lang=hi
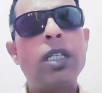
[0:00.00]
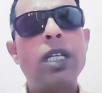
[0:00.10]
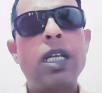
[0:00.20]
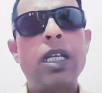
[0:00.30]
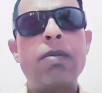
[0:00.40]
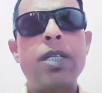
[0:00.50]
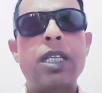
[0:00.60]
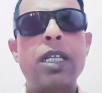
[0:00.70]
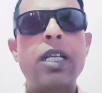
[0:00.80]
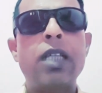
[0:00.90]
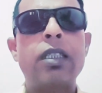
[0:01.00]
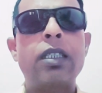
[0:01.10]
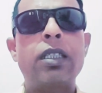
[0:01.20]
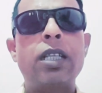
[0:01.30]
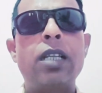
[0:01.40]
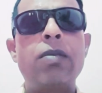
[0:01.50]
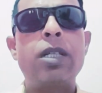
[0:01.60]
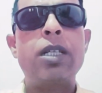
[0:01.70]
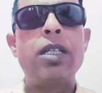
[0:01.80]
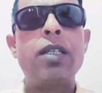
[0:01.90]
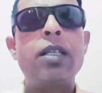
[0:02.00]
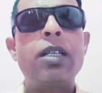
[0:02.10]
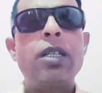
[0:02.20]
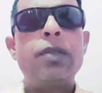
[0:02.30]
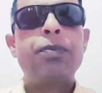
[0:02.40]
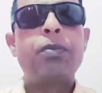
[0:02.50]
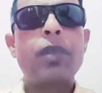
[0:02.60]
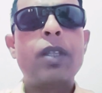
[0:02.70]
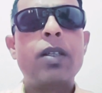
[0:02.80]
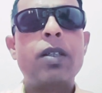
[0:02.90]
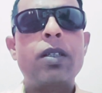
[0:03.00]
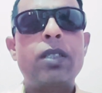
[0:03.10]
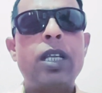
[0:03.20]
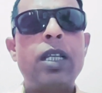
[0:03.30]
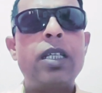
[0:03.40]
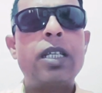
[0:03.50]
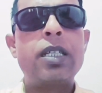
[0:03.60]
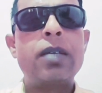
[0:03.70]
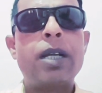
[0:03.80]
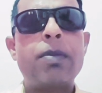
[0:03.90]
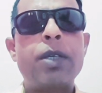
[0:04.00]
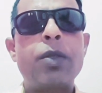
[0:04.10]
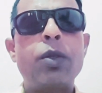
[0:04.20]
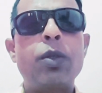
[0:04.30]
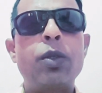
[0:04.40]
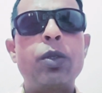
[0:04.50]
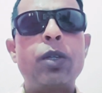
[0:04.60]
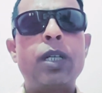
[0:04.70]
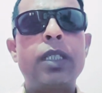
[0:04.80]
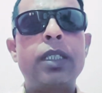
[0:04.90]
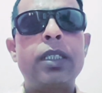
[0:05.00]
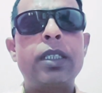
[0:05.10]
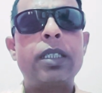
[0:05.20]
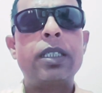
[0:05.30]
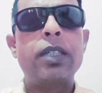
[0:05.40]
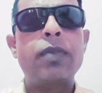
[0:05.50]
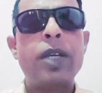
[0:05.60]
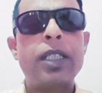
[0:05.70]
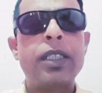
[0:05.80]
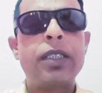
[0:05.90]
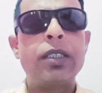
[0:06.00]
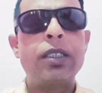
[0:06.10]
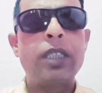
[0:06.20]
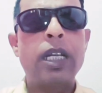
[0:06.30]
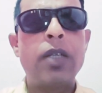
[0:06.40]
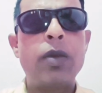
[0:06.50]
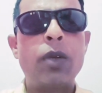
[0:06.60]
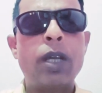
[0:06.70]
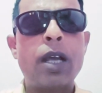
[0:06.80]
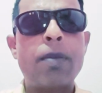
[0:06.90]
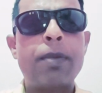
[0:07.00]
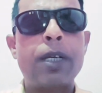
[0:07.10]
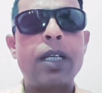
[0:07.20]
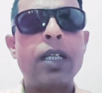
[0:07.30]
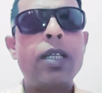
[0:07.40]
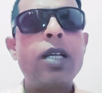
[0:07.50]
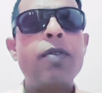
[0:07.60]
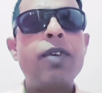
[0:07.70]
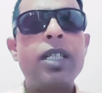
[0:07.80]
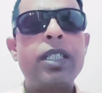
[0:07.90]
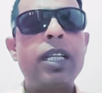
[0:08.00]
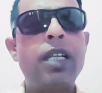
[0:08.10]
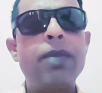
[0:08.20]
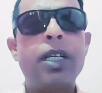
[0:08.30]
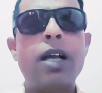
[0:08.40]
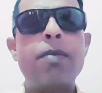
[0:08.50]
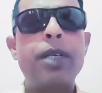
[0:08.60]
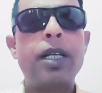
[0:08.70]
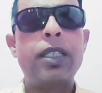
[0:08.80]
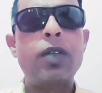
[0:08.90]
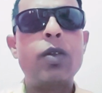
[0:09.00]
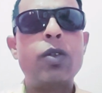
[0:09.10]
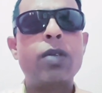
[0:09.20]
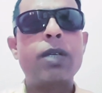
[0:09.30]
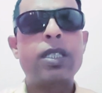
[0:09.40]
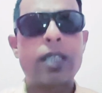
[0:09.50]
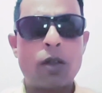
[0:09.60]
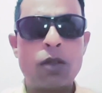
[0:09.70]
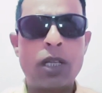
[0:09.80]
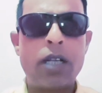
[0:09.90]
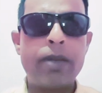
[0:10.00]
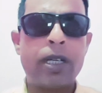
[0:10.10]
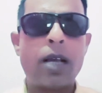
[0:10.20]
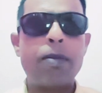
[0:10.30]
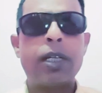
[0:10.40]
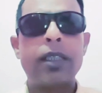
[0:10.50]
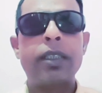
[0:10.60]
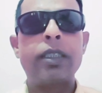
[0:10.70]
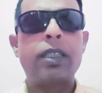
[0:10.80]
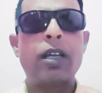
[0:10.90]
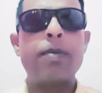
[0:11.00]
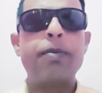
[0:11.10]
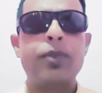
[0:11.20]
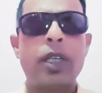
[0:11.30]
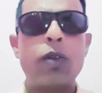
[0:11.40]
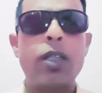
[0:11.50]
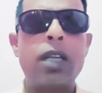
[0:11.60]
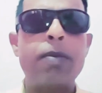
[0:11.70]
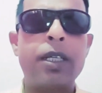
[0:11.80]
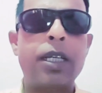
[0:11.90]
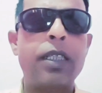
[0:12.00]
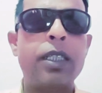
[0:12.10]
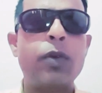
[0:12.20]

भी एरिए में चले जाते थे दिल्ली में दिल्ली जैसे हमारे पास दो दो जोन रहते थे जैसे कि वेस्ट दिल्ली हो गया आपका वेस्ट दिल्ली में काम करते हुए उसके बाद साउथ दिल्ली में काम करते थे काम साउथ दिल्ली में